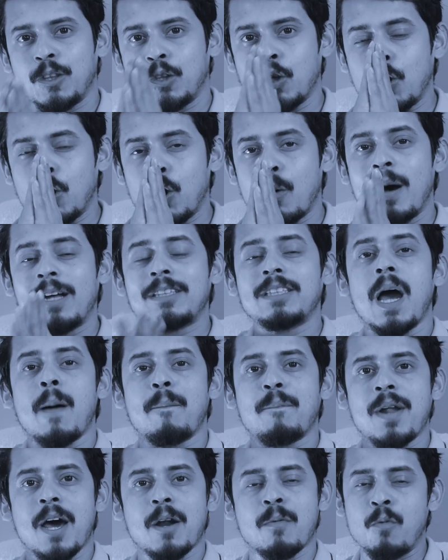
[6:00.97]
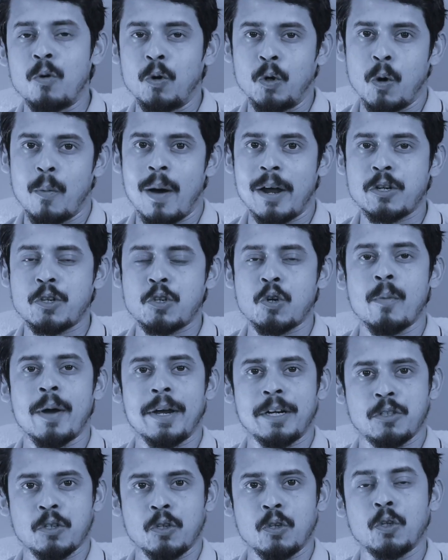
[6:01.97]
ধন্যবাদ আপনার মূল্যবান
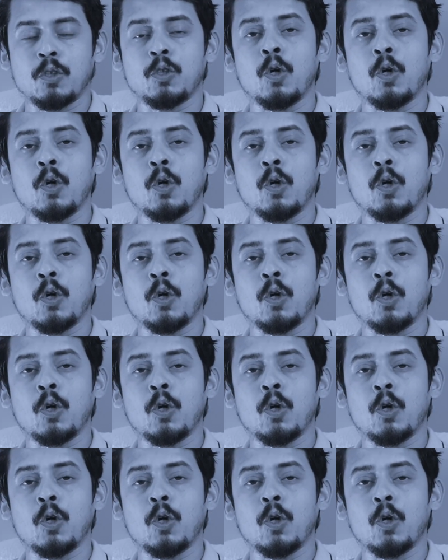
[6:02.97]
সময়ের জন্য